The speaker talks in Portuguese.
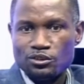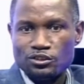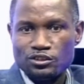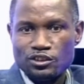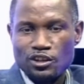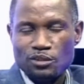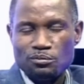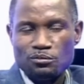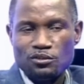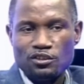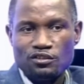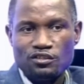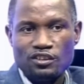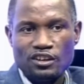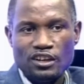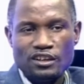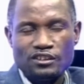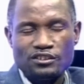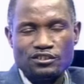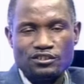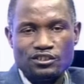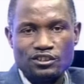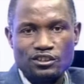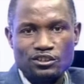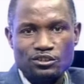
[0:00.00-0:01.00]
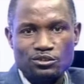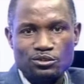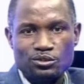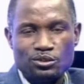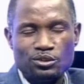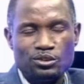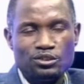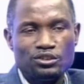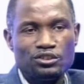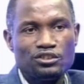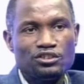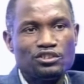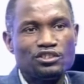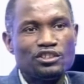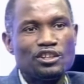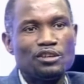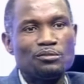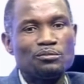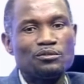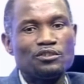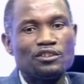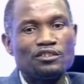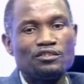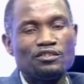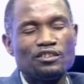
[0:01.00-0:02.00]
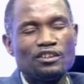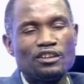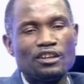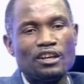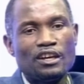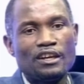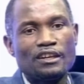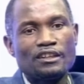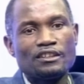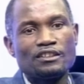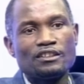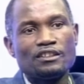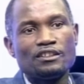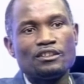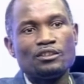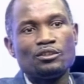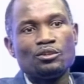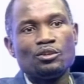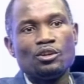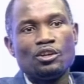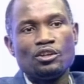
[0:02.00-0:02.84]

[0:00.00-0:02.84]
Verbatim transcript: estamos a falar de secreções, estamos a falar de,